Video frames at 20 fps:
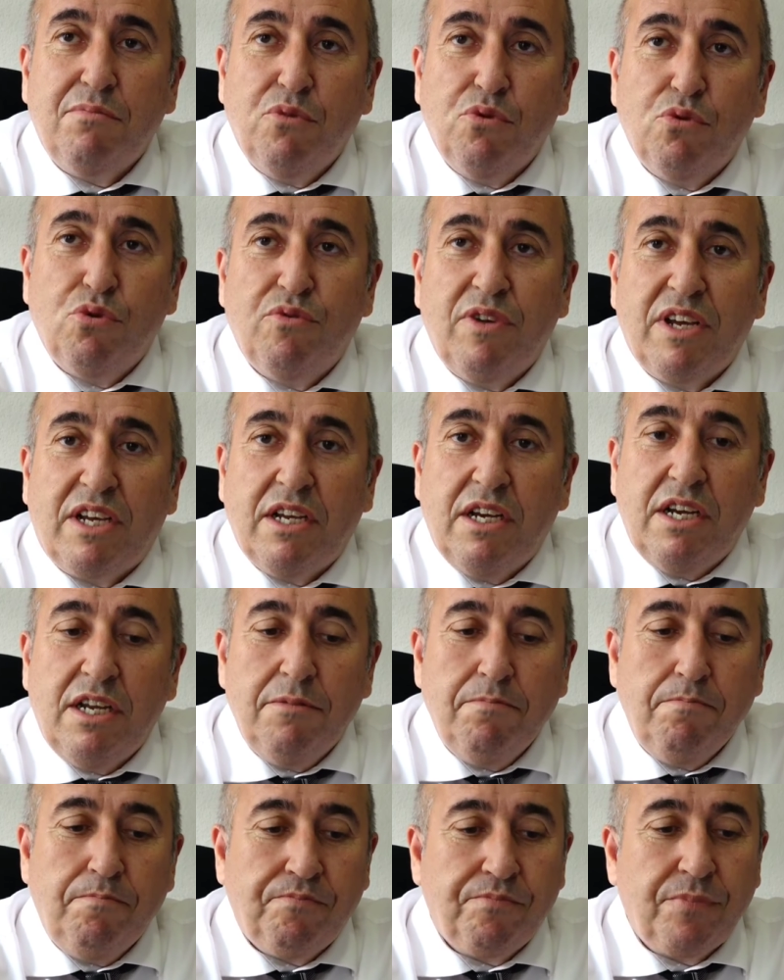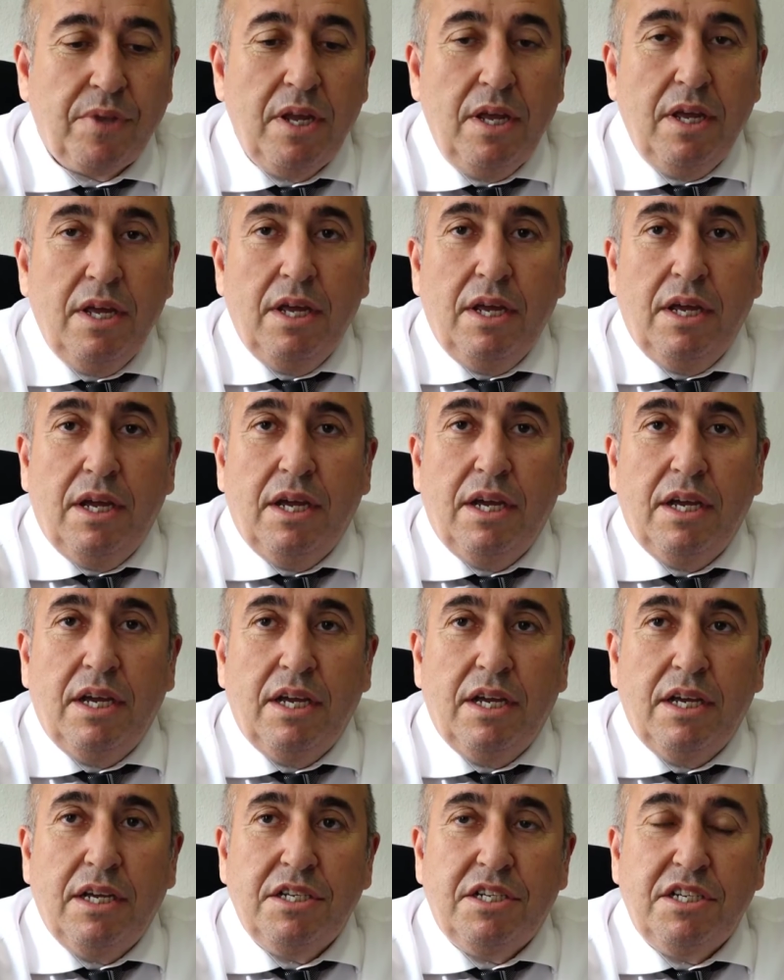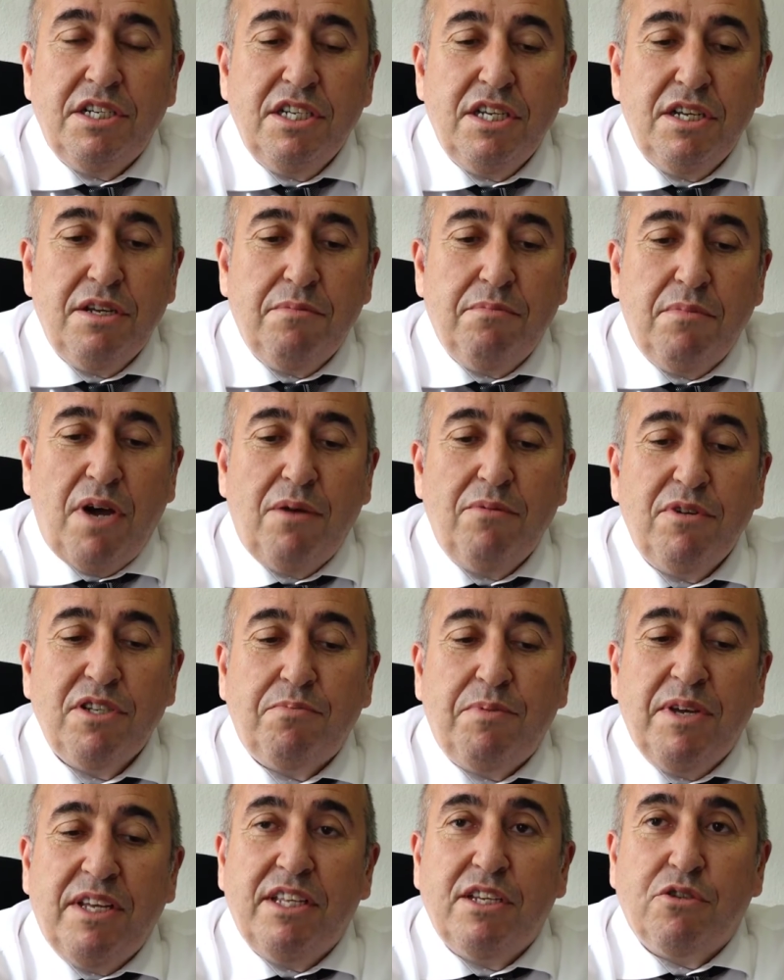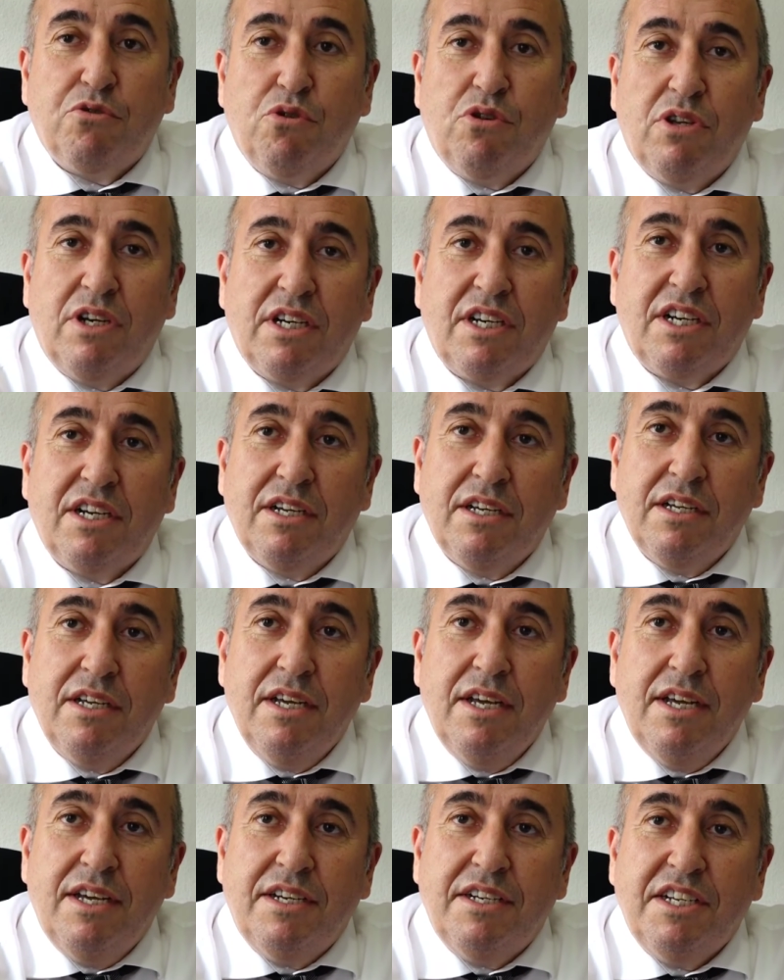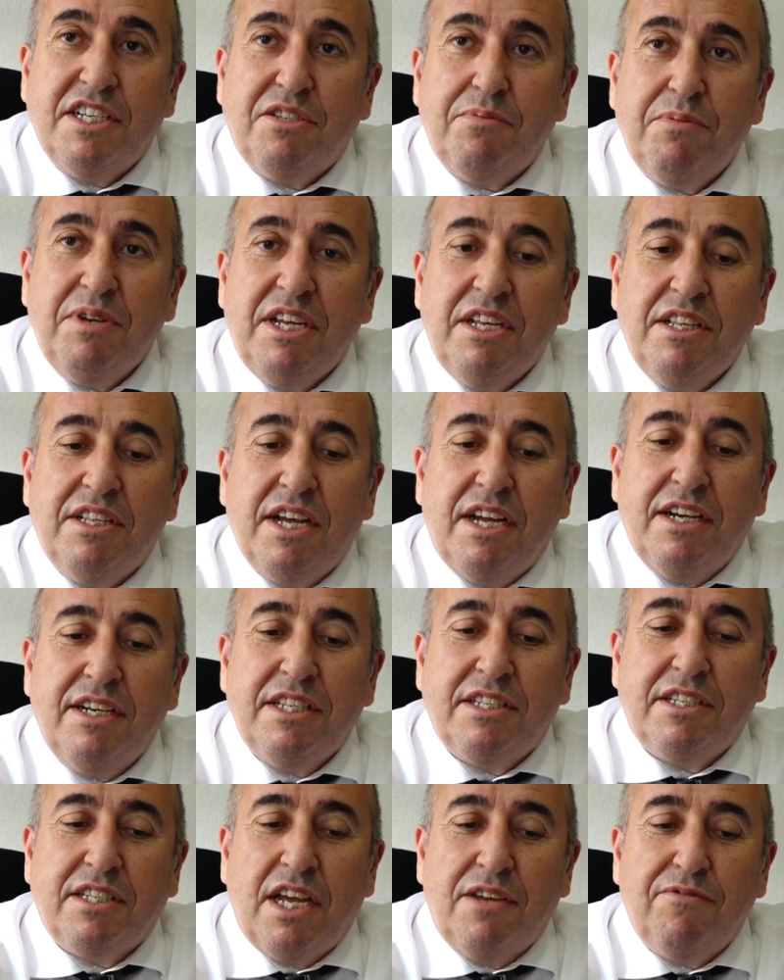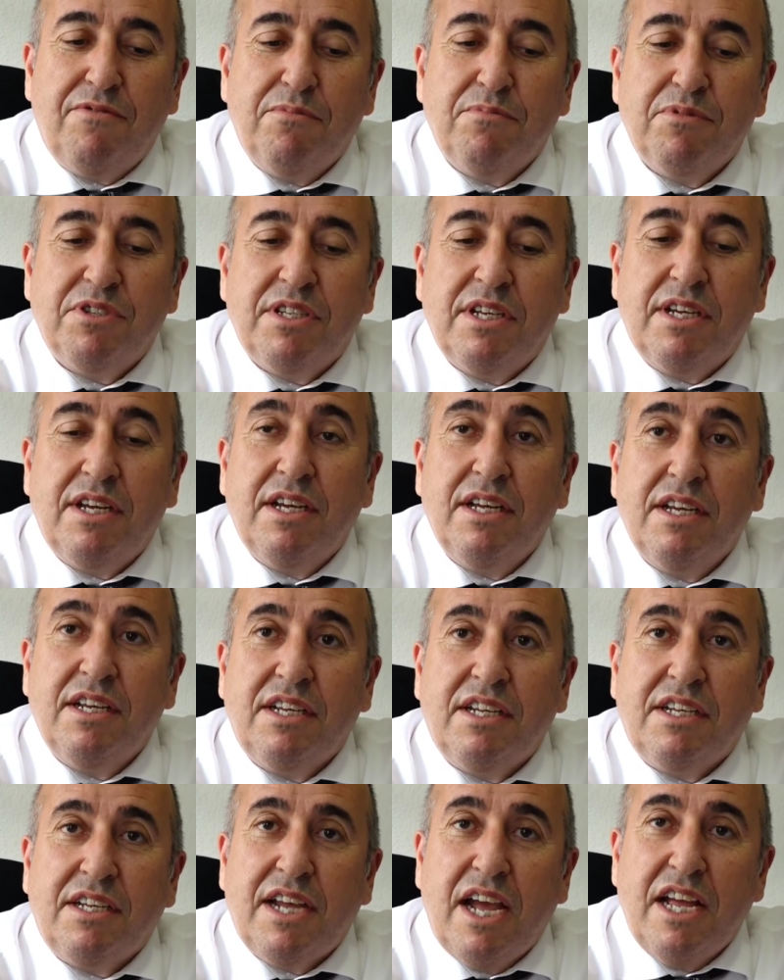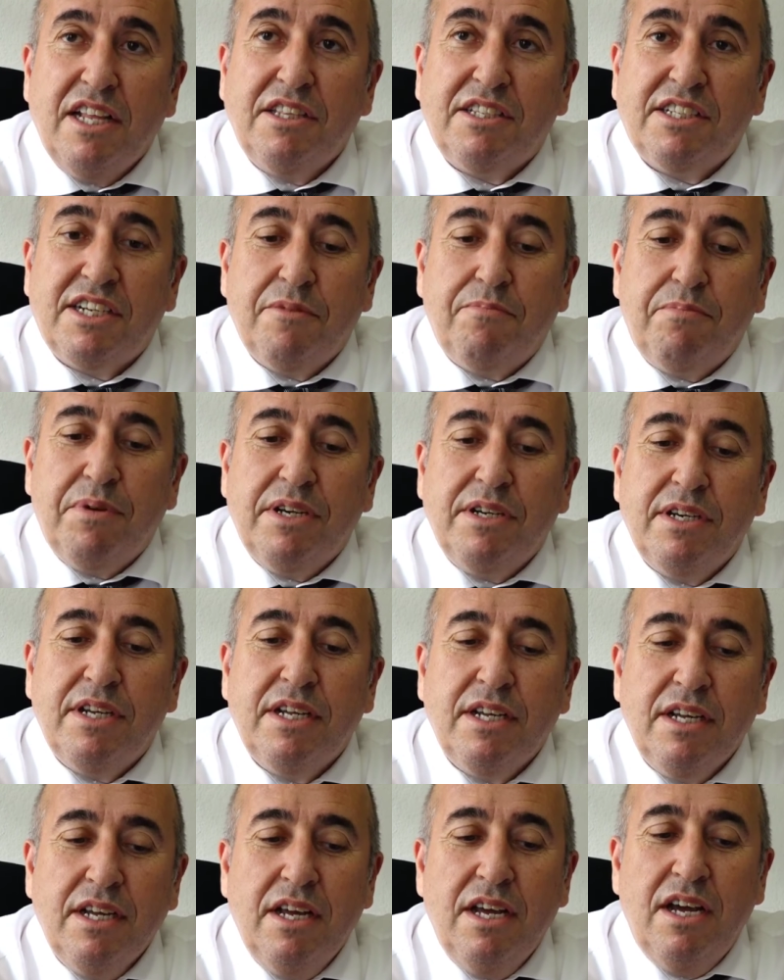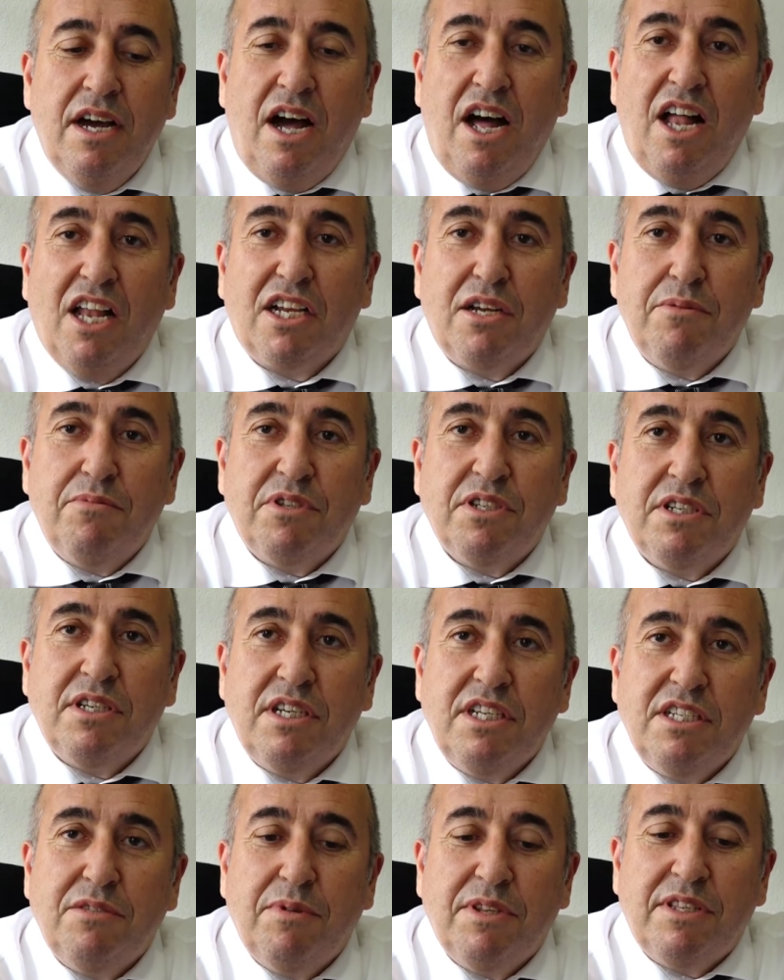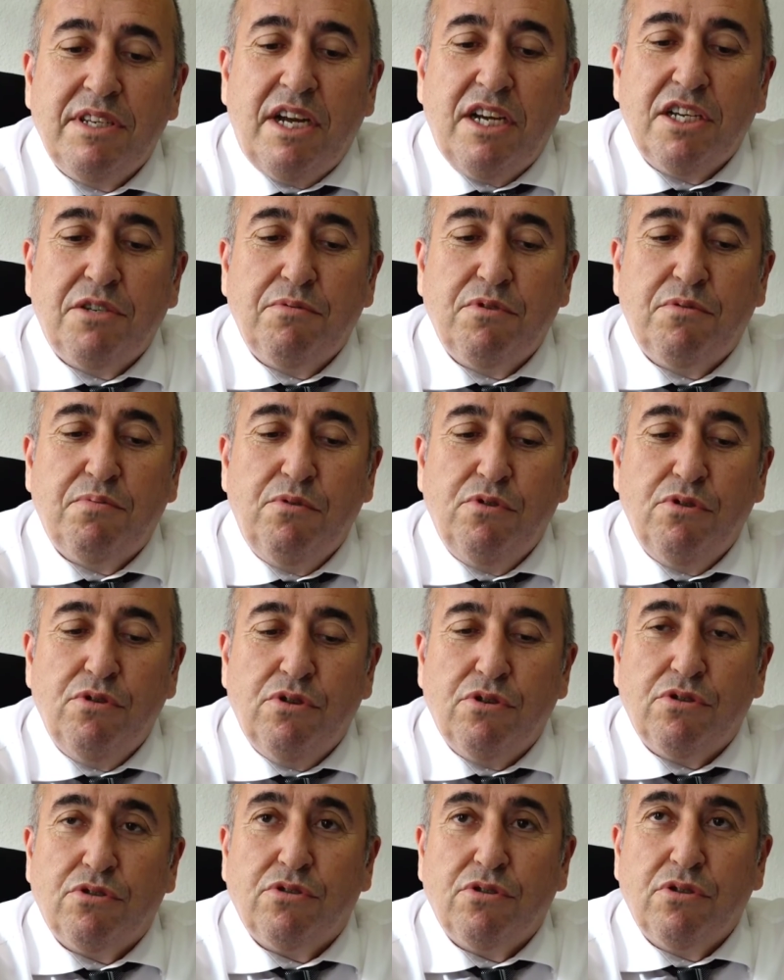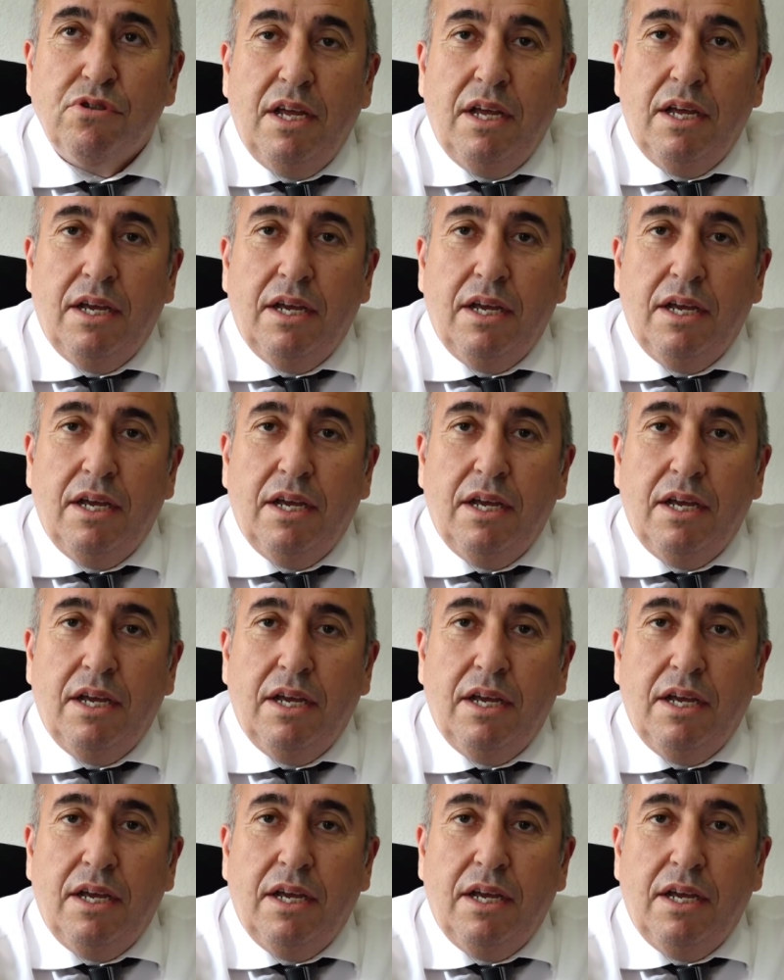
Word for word: Müdür Vekiliyim. Ee, şimdi Marmaris Belediyesi olarak resmi internet sayfamızda kent rehberini halkımızın hizmetine açmış bulunuyoruz.